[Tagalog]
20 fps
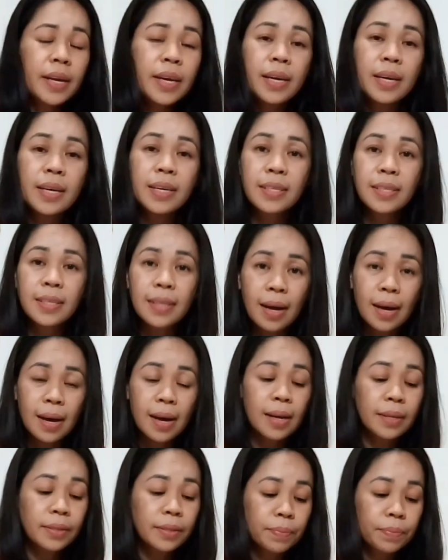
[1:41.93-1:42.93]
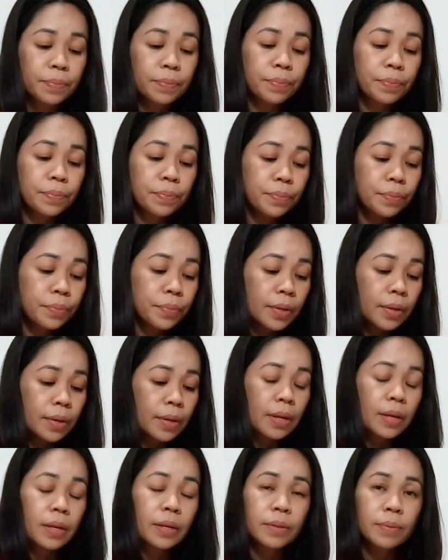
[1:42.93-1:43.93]
He is a uh,
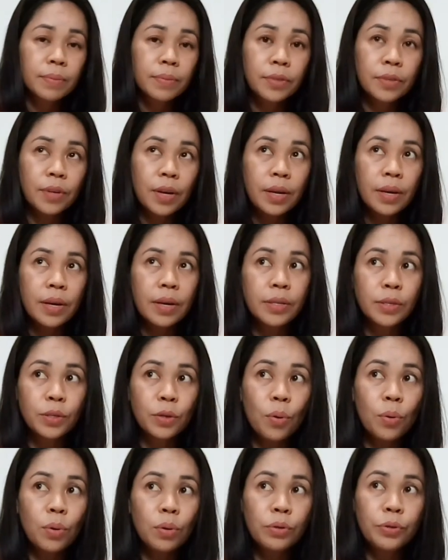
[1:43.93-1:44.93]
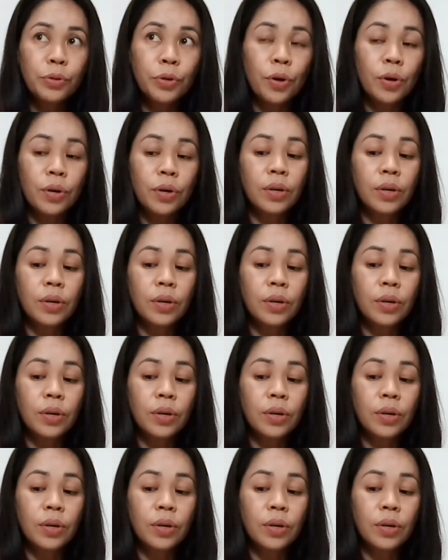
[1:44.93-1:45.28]
3 years old